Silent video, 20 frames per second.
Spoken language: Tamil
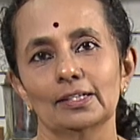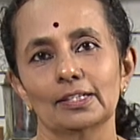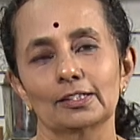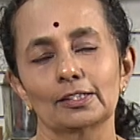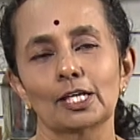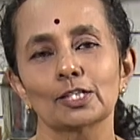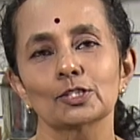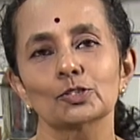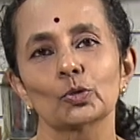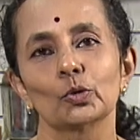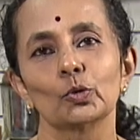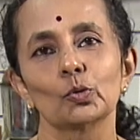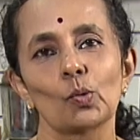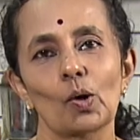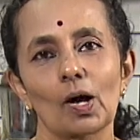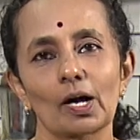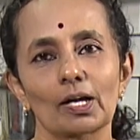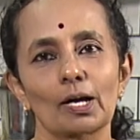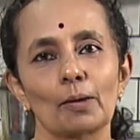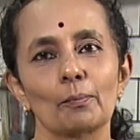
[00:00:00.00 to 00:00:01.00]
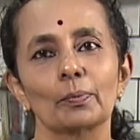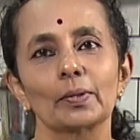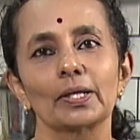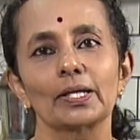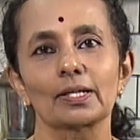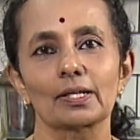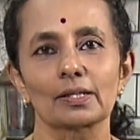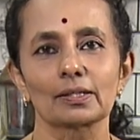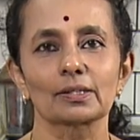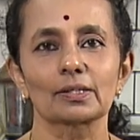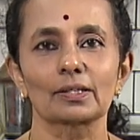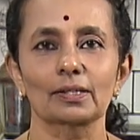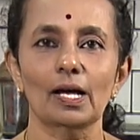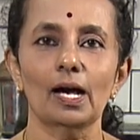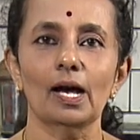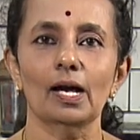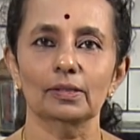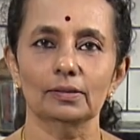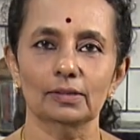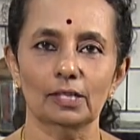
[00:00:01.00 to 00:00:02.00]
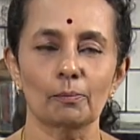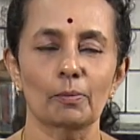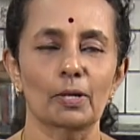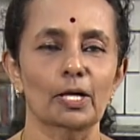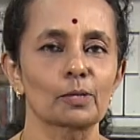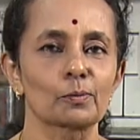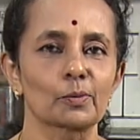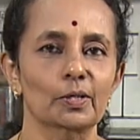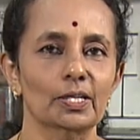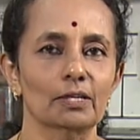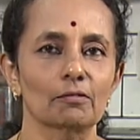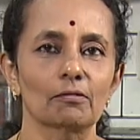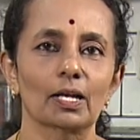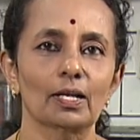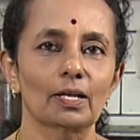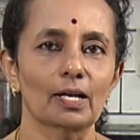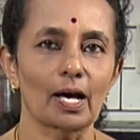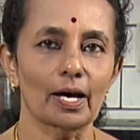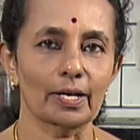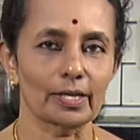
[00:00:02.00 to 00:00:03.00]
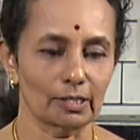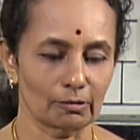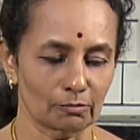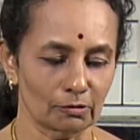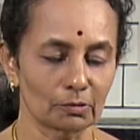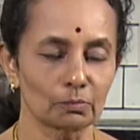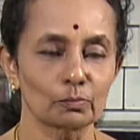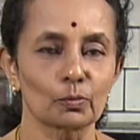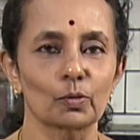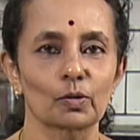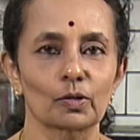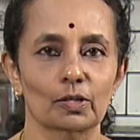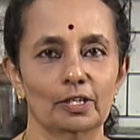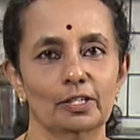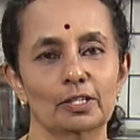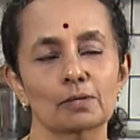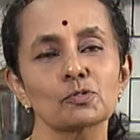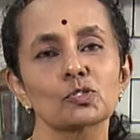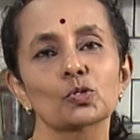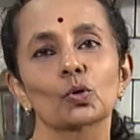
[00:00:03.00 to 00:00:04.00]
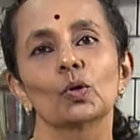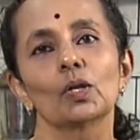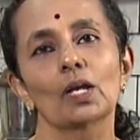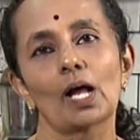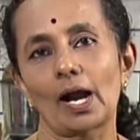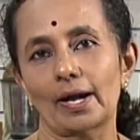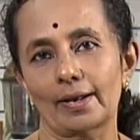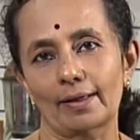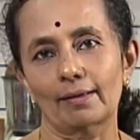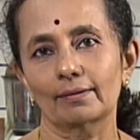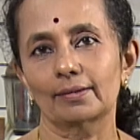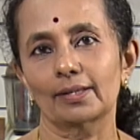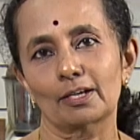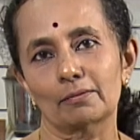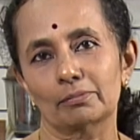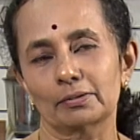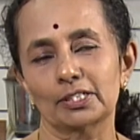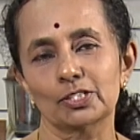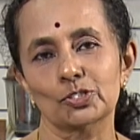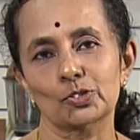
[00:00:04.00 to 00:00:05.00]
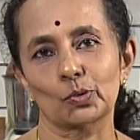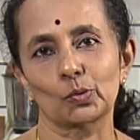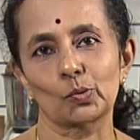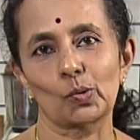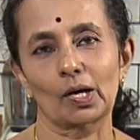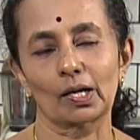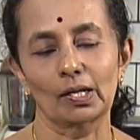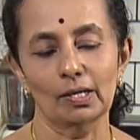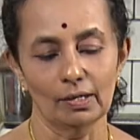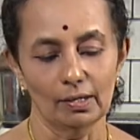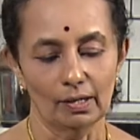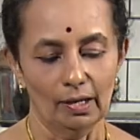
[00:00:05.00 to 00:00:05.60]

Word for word: ஏதாவது சொல்லுவாங்க அப்படின்றதுக்கு தான் அந்த பழமொழி வல்லாரை உண்போரிடம் சொல்லாடாதே அப்படின்னு சொல்லுவாங்க